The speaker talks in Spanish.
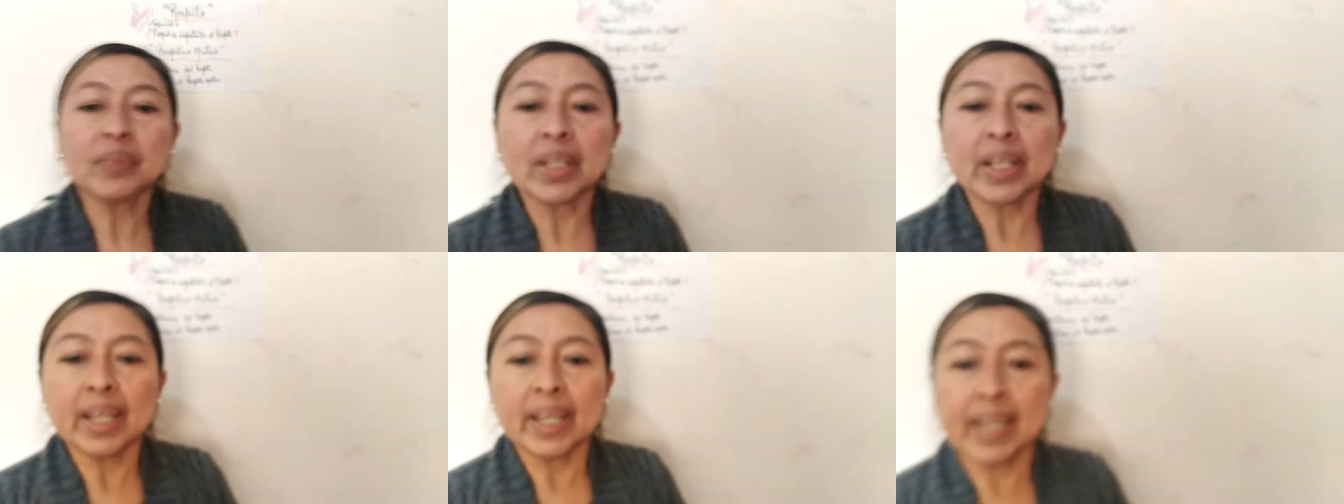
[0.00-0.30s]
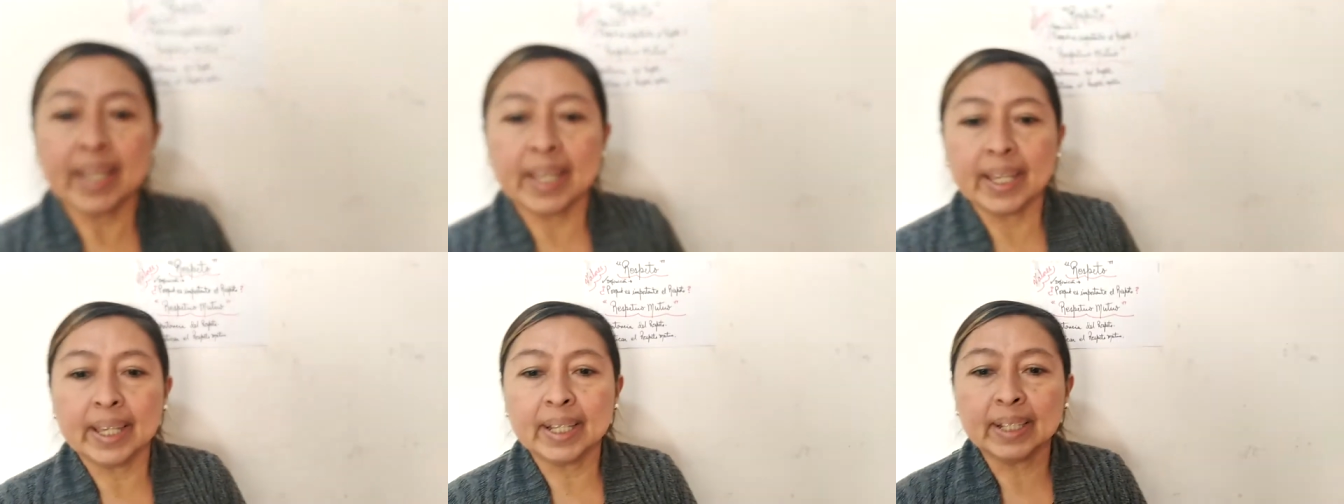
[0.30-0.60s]

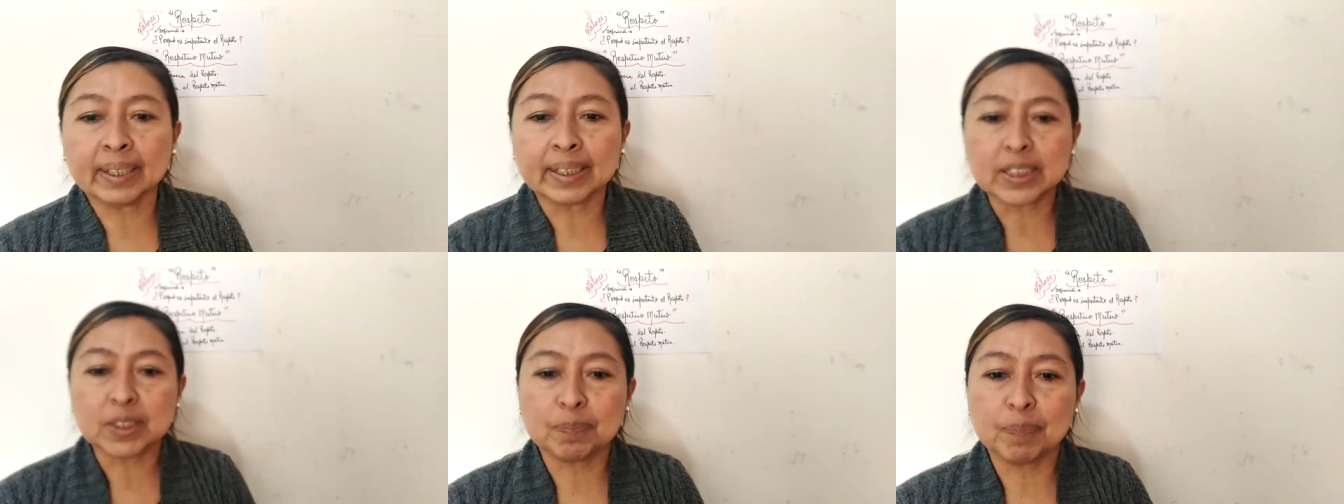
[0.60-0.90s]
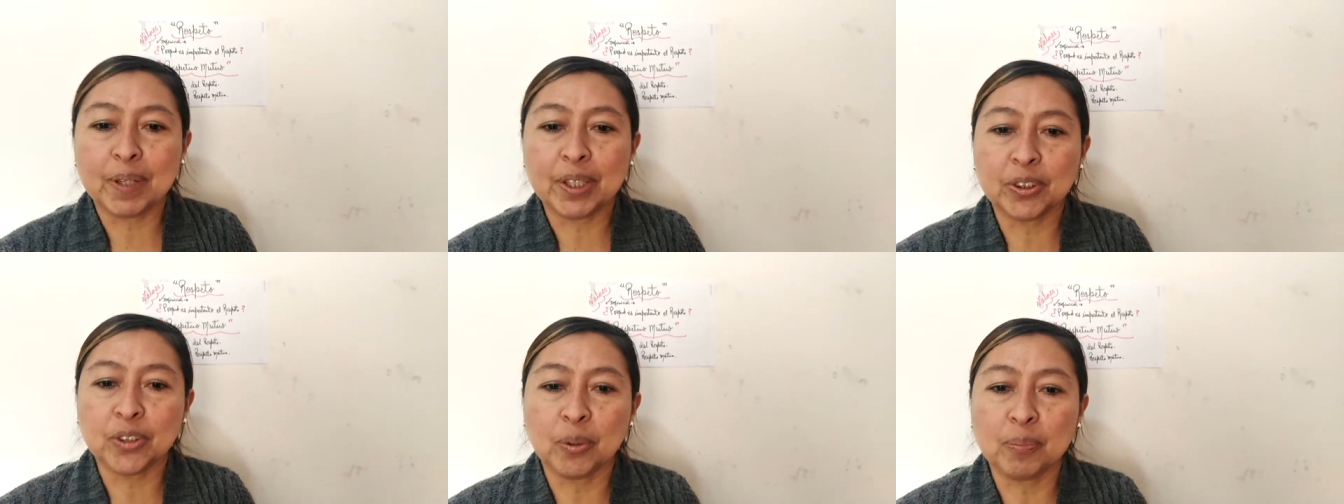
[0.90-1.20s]
el
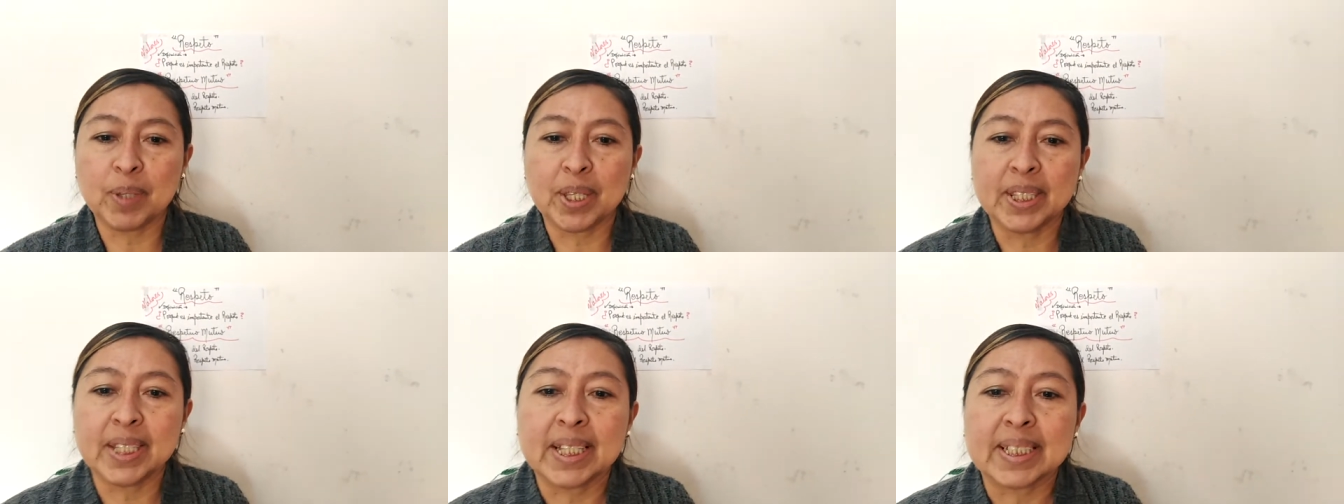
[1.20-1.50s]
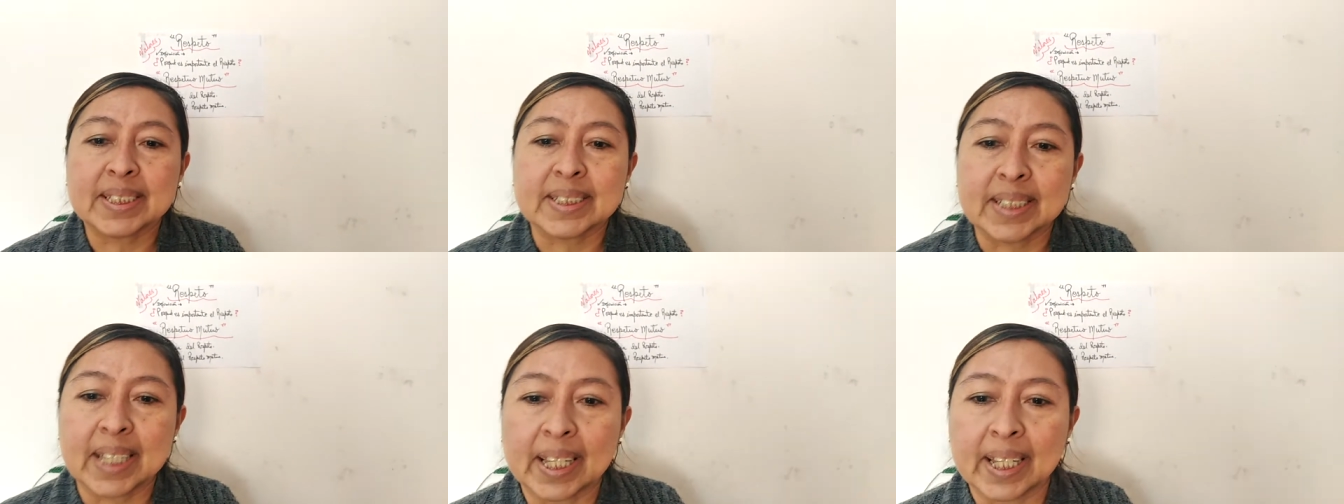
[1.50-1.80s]
respeto viene
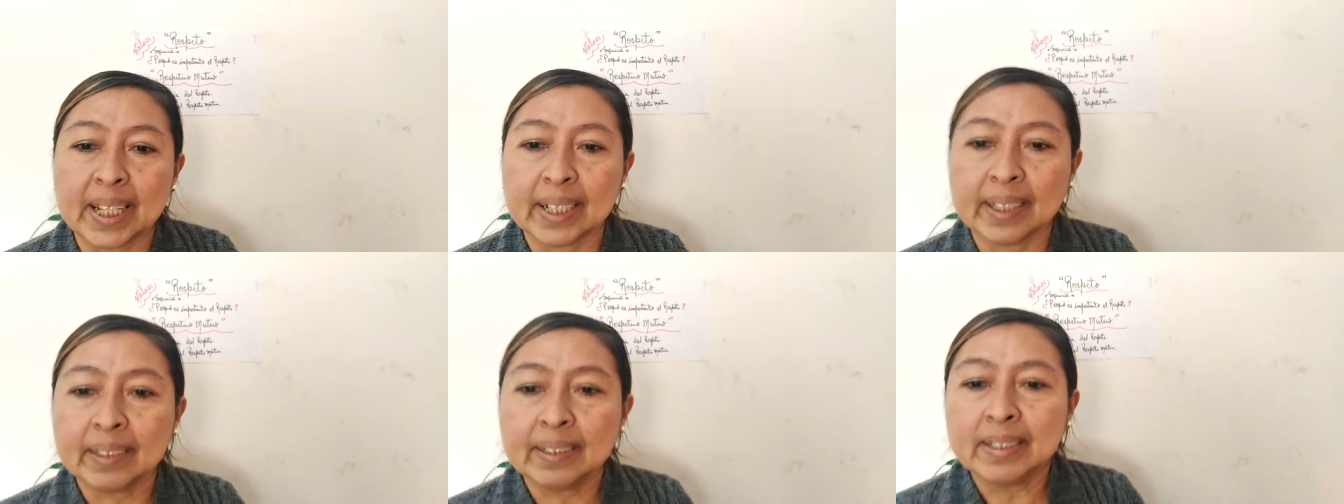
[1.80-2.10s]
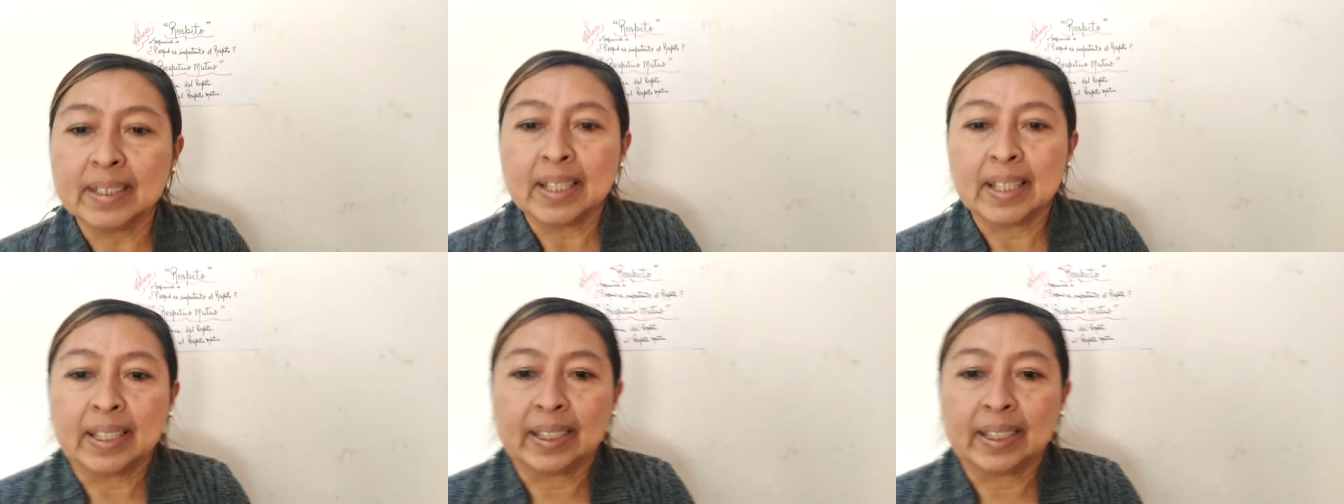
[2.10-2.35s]
a ser